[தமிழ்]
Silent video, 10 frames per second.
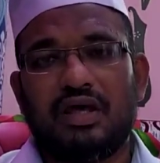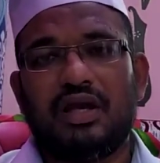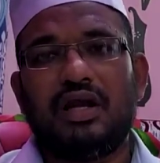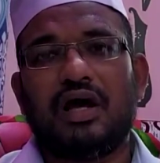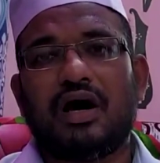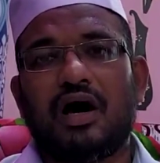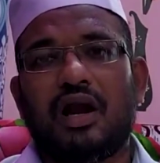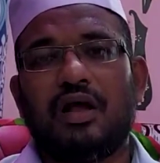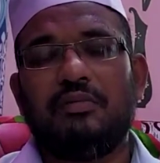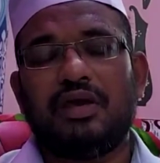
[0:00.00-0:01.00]
என்ன
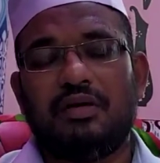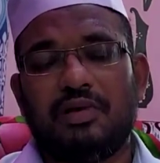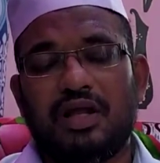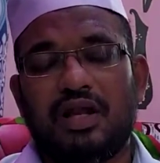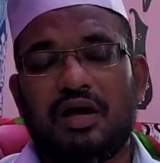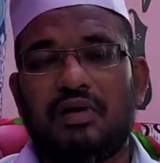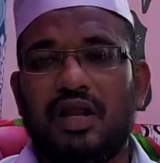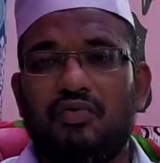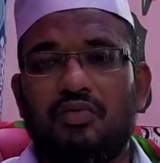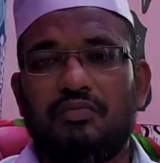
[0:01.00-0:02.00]
காரணம் என்பதை நாம்
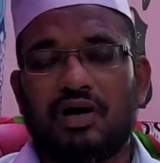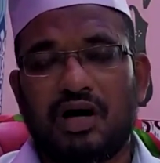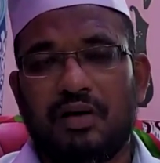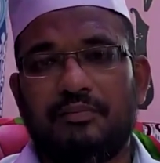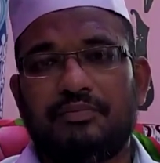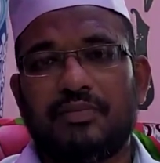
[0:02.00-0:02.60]
அறிவோம் ஆம்